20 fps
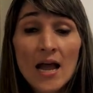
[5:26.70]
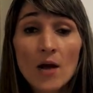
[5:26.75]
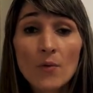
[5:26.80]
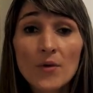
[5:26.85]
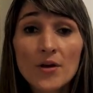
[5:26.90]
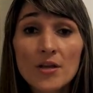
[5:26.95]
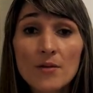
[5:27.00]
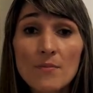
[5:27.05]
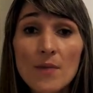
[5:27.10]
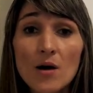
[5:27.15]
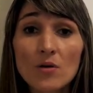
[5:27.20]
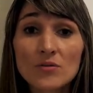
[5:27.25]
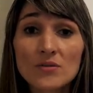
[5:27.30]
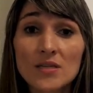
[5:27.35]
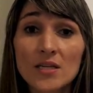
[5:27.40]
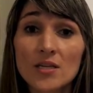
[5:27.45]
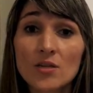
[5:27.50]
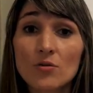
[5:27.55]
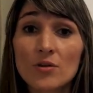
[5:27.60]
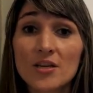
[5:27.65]
É um
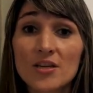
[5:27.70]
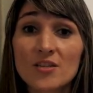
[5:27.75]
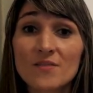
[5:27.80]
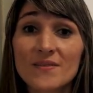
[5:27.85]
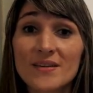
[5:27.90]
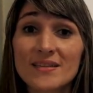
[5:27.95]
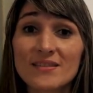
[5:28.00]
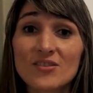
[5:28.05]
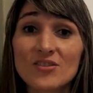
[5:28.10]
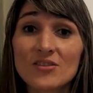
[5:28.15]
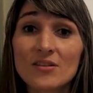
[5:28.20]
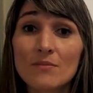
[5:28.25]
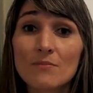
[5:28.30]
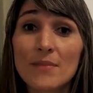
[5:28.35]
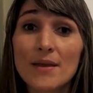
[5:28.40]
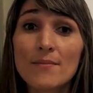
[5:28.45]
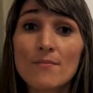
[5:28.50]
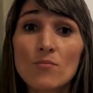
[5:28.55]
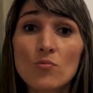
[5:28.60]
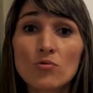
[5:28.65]
animalzinho que às vezes
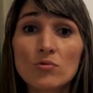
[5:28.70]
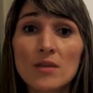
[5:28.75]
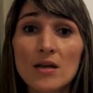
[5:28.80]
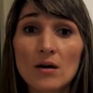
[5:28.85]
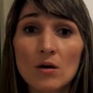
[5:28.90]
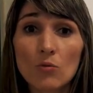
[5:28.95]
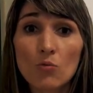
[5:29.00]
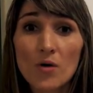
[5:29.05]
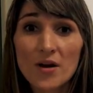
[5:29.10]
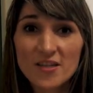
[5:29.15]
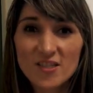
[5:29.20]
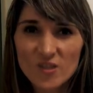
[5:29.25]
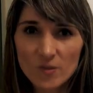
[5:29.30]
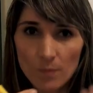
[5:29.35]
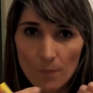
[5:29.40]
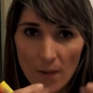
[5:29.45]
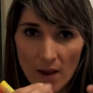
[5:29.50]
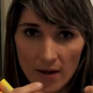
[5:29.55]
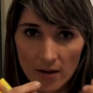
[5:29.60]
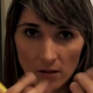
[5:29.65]
também muda o
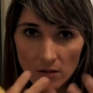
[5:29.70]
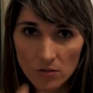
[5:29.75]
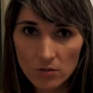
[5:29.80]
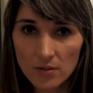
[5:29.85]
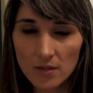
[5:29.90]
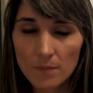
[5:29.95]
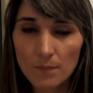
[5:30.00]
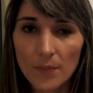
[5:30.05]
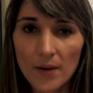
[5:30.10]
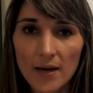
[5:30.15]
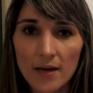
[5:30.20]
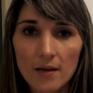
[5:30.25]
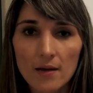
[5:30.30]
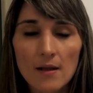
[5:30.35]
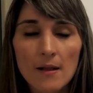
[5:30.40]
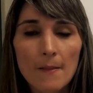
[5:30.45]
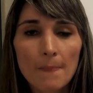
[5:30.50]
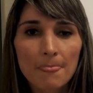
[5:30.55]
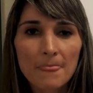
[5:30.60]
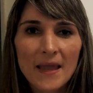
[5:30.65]
aspecto da
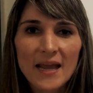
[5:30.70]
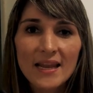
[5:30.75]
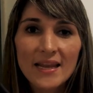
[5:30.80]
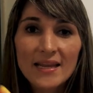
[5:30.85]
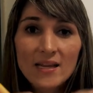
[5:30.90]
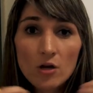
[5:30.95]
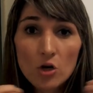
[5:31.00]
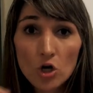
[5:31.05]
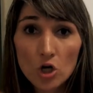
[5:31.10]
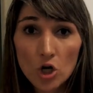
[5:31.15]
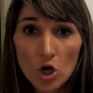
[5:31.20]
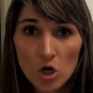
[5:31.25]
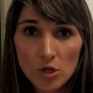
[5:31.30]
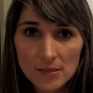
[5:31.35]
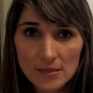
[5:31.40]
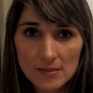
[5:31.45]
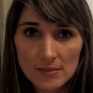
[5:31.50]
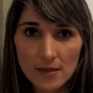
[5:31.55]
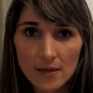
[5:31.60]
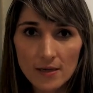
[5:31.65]
pele. Ela
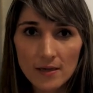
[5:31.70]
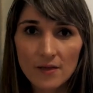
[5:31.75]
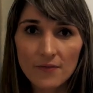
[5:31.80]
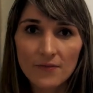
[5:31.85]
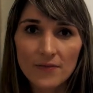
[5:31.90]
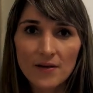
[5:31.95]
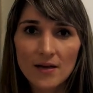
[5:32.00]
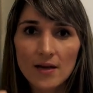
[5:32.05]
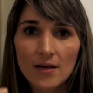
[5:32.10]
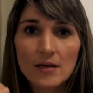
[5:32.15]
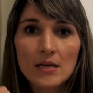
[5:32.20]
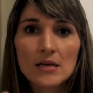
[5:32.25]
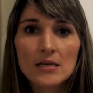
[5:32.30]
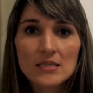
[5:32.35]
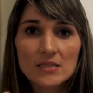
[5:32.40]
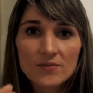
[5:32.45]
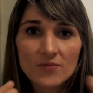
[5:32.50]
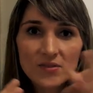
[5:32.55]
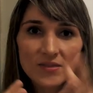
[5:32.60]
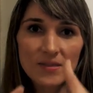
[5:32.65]
engrossa, ela fica.
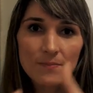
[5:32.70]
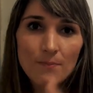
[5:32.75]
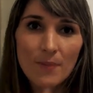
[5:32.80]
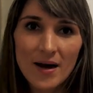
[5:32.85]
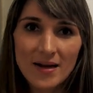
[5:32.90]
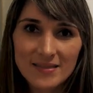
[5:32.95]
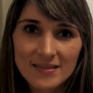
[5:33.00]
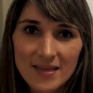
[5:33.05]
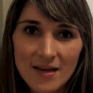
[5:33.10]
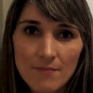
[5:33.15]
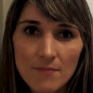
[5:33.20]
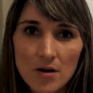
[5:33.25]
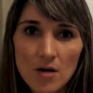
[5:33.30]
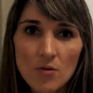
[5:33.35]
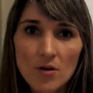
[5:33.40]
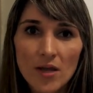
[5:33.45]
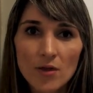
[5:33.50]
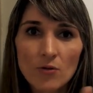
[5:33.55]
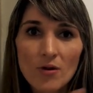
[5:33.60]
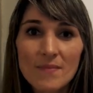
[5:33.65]
Se você passa a
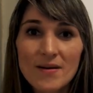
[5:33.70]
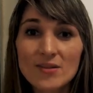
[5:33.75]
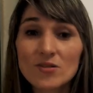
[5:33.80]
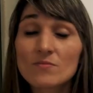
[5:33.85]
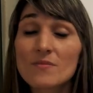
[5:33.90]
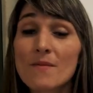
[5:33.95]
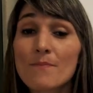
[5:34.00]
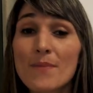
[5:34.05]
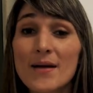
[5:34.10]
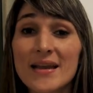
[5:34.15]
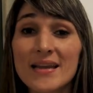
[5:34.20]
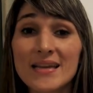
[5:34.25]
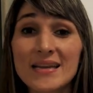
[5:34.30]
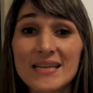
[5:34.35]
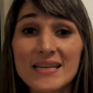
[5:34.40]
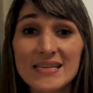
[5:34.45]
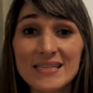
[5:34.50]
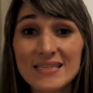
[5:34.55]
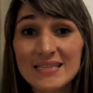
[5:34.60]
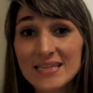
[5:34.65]
mão, ela não é mais uma pele
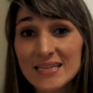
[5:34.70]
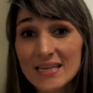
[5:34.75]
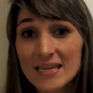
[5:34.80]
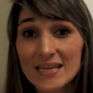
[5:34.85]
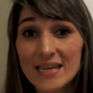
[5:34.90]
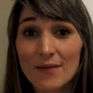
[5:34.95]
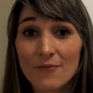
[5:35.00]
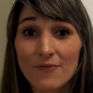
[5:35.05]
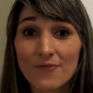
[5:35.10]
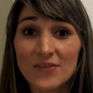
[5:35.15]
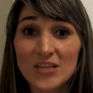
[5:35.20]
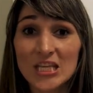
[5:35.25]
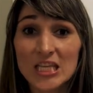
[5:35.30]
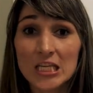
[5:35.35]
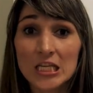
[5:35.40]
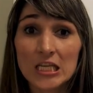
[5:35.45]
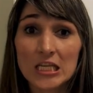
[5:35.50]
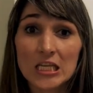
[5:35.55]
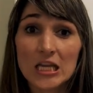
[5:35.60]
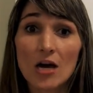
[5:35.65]
lisinha,
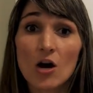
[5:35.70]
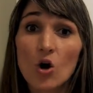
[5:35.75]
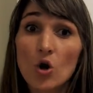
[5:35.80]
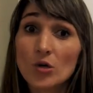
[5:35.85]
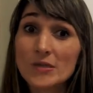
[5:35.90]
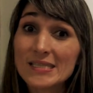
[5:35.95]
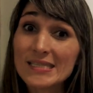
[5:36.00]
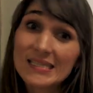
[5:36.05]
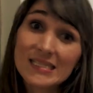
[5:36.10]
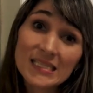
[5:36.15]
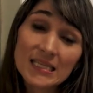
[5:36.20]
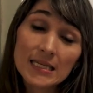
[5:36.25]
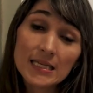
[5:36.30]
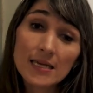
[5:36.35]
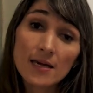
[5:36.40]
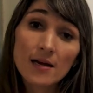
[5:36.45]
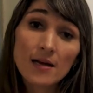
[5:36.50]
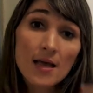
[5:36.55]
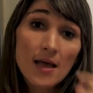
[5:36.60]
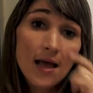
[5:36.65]
fininha,
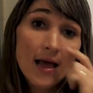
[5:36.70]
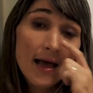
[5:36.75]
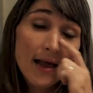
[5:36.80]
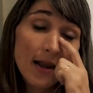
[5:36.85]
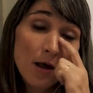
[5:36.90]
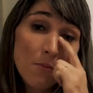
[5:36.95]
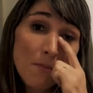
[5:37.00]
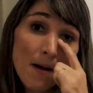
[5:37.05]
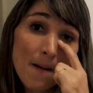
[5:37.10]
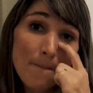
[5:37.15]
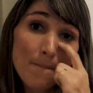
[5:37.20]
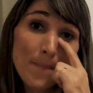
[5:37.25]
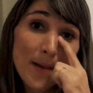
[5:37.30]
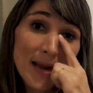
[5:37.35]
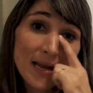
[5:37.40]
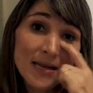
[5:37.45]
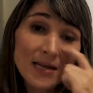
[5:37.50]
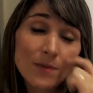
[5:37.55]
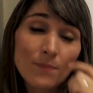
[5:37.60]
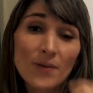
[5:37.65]
rosinha. Ela é uma
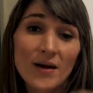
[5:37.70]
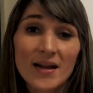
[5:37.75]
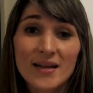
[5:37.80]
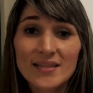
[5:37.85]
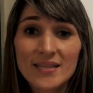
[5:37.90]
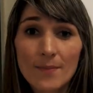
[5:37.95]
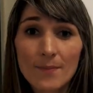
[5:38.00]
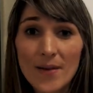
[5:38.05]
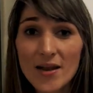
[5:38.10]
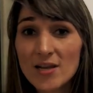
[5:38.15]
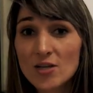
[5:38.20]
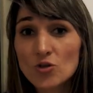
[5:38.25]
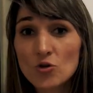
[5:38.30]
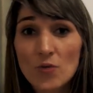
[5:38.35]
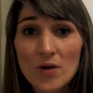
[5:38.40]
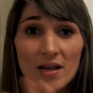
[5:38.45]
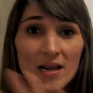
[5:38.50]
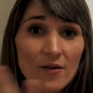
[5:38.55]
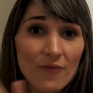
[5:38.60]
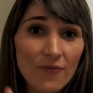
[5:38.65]
pele que parece a pele de
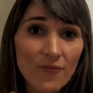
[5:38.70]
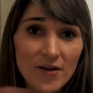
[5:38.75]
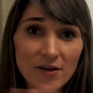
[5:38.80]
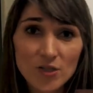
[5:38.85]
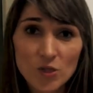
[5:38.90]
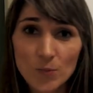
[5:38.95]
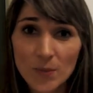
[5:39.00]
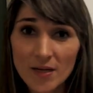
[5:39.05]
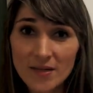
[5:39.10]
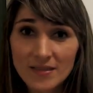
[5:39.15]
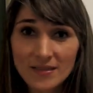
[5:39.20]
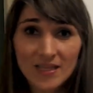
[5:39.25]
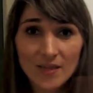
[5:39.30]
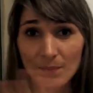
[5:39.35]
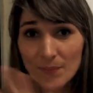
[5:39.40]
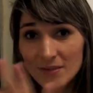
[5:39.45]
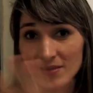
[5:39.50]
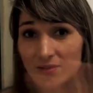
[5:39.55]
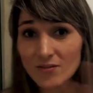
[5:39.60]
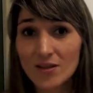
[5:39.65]
um elefante, parece que
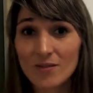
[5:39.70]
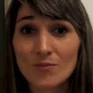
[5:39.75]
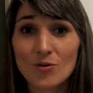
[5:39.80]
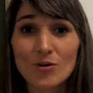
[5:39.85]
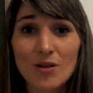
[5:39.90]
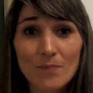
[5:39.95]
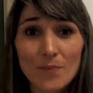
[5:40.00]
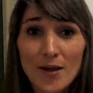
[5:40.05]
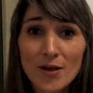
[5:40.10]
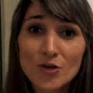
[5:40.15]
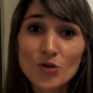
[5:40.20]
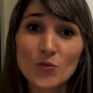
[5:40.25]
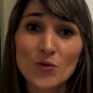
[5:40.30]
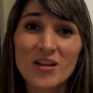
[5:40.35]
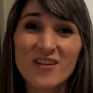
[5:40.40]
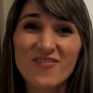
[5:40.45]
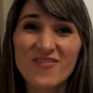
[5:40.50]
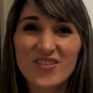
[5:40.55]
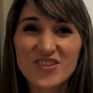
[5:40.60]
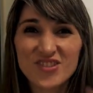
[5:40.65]
está passando a mão na pele de um
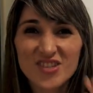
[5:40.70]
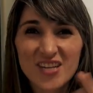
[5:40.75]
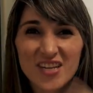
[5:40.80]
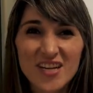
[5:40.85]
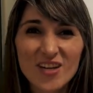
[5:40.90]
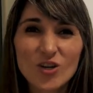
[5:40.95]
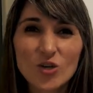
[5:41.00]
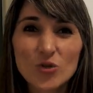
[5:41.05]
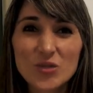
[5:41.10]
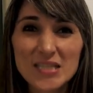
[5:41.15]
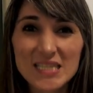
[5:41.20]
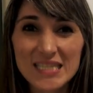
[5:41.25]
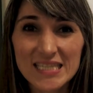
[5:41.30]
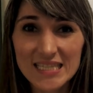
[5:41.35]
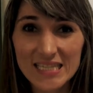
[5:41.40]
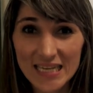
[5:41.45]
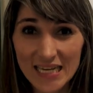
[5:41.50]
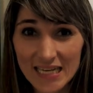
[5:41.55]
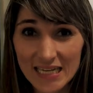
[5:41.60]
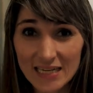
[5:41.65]
elefante. Ela é
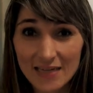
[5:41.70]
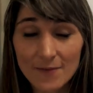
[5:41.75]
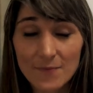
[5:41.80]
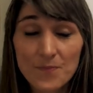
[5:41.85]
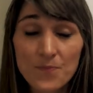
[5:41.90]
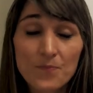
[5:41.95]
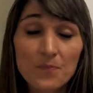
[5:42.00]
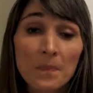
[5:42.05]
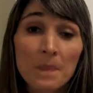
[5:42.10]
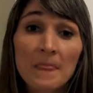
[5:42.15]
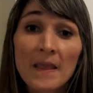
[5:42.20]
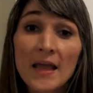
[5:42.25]
grosseira.